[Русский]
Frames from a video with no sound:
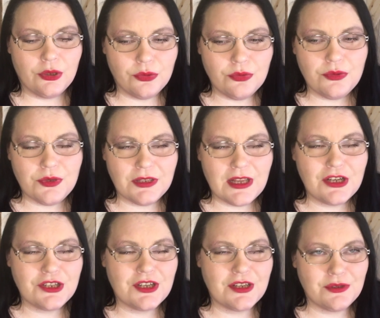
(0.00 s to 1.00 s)
Ну и
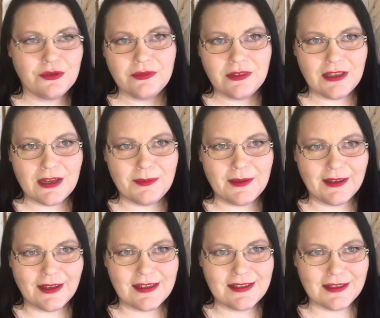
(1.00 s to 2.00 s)
также основа для
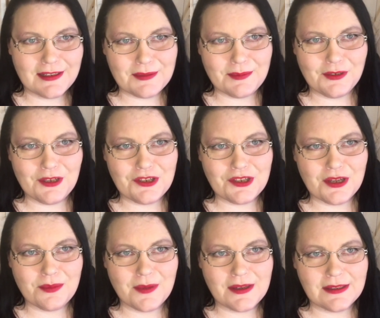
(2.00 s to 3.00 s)
прекрасных
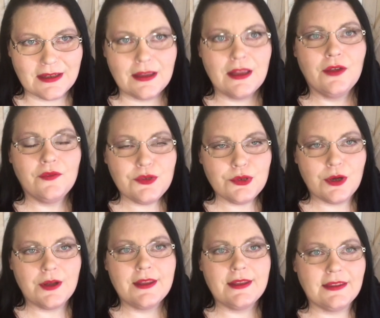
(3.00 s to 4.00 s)
косметических масок.
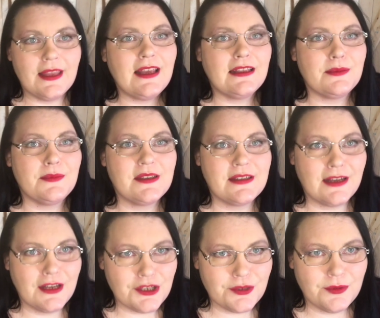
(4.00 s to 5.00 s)
Все, на этом я
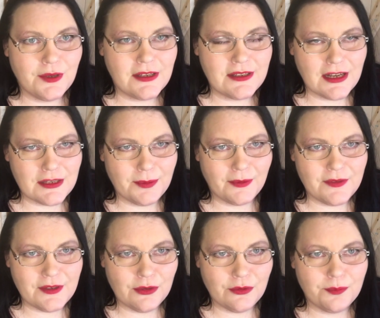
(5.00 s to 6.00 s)
заканчиваю рассказ про,
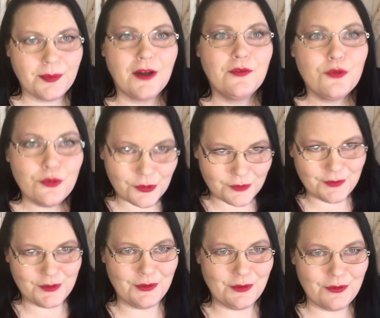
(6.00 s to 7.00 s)
василь... про вкус
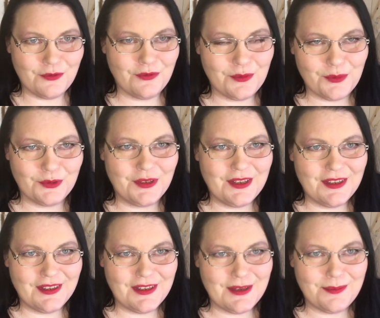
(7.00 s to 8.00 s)
василькового меда,
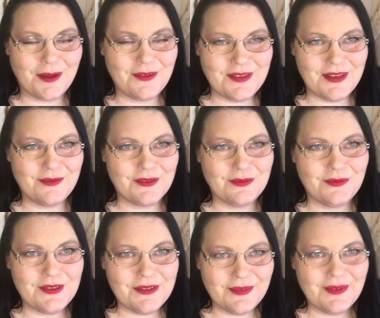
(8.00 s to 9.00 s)
не про все его
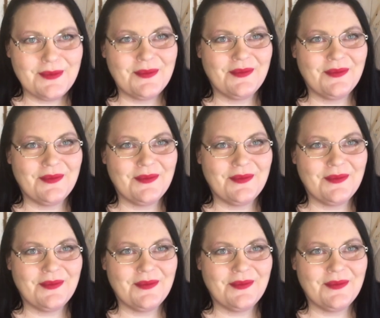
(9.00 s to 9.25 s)
свойства.